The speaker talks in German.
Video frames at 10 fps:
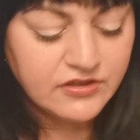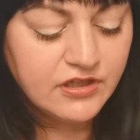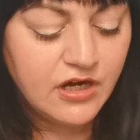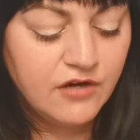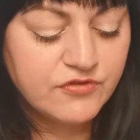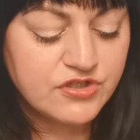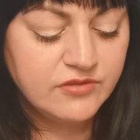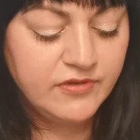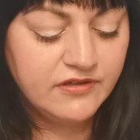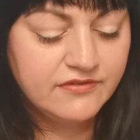Die kaufe ich
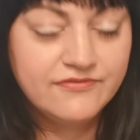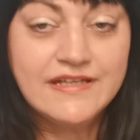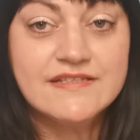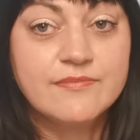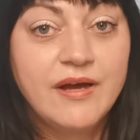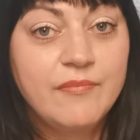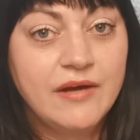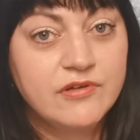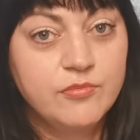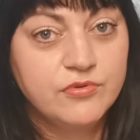immer, wenn sie mal
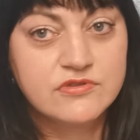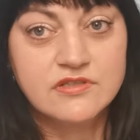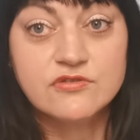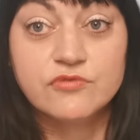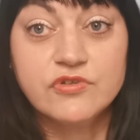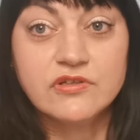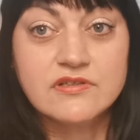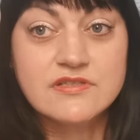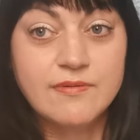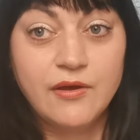im Angebot sind, so
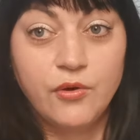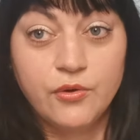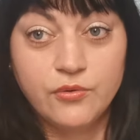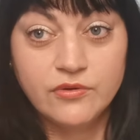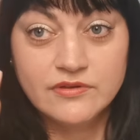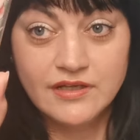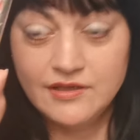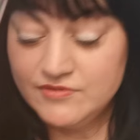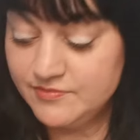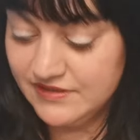für 2 Euro. Dann
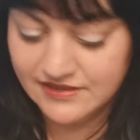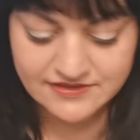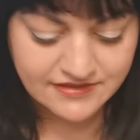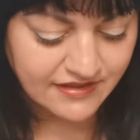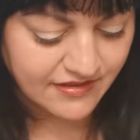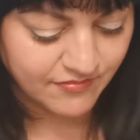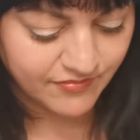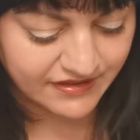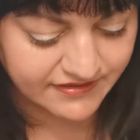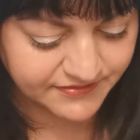nehme ich mir das mit.